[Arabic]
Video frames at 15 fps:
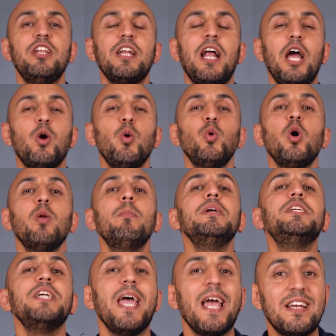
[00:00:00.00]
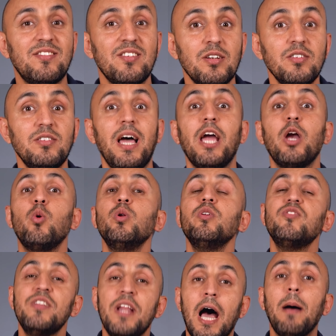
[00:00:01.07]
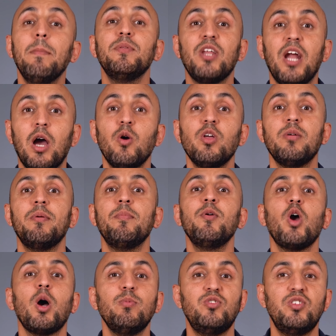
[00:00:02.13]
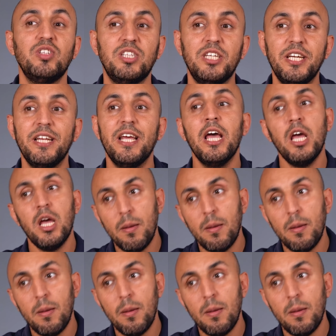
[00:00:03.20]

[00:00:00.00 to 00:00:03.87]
اللي راح يكون هون مش اكزنس حيكون سناب دراجون 865